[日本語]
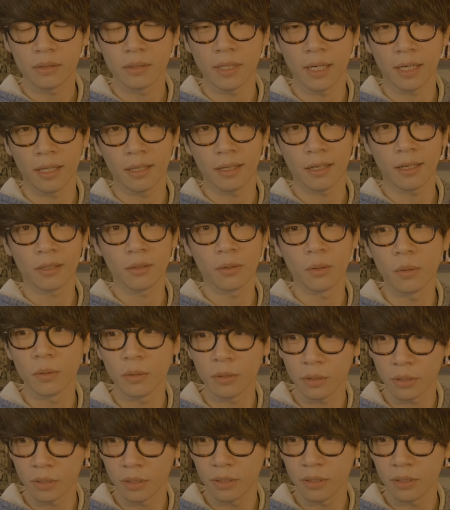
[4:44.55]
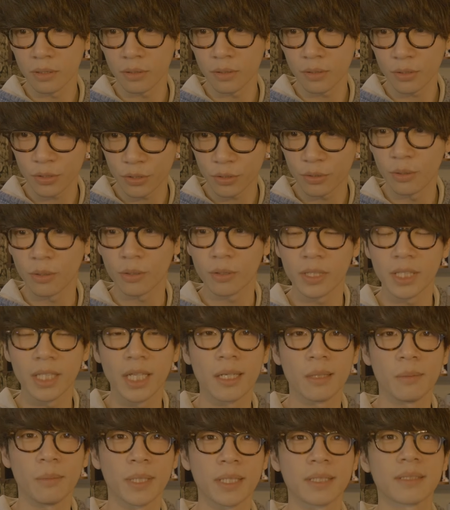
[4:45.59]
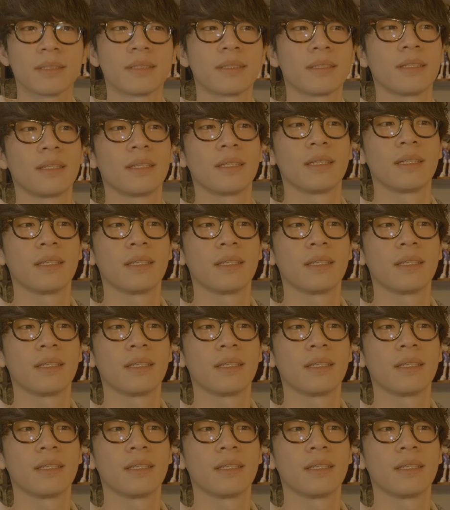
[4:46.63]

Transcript: ダラダラトーク収録になります。